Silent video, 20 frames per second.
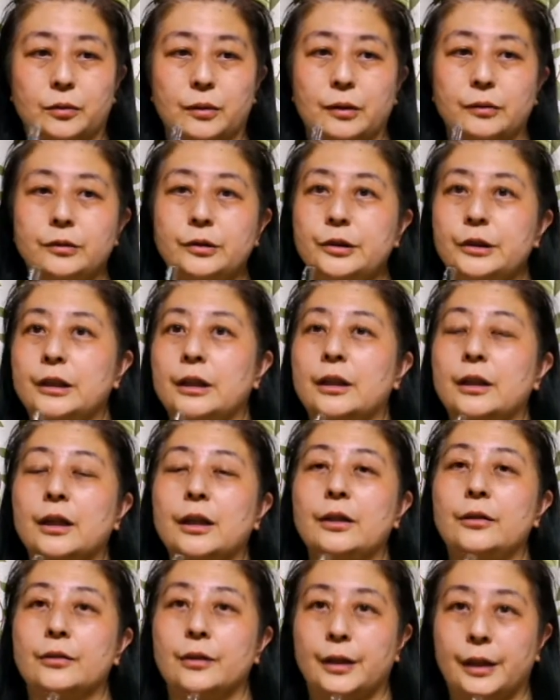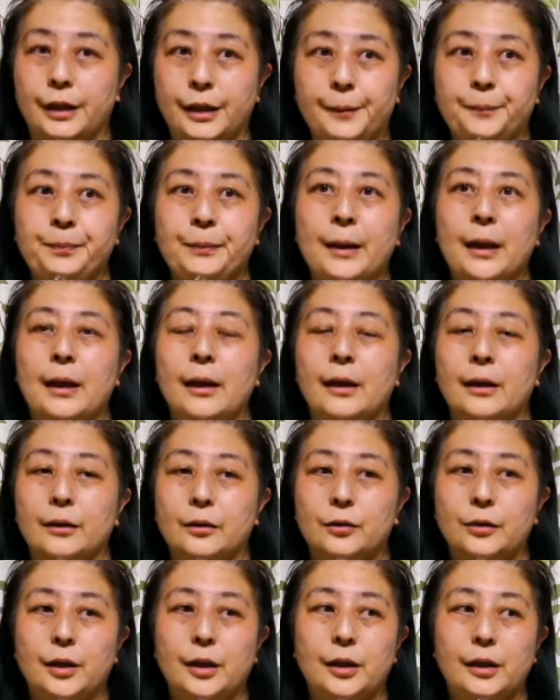のは運指がないのでね
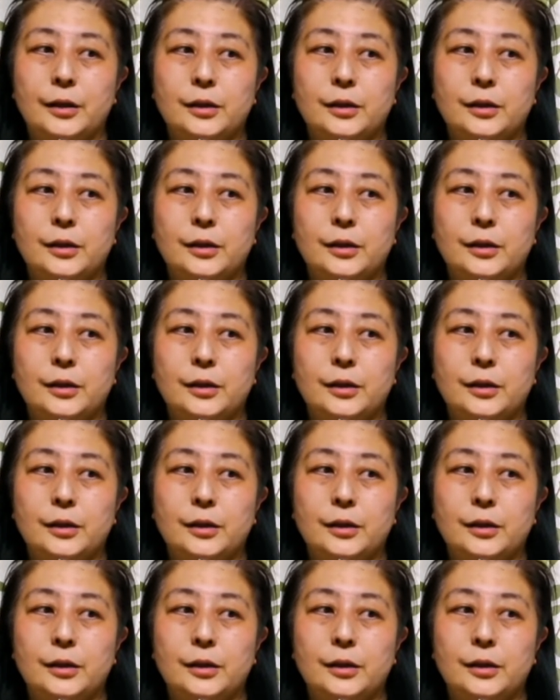これ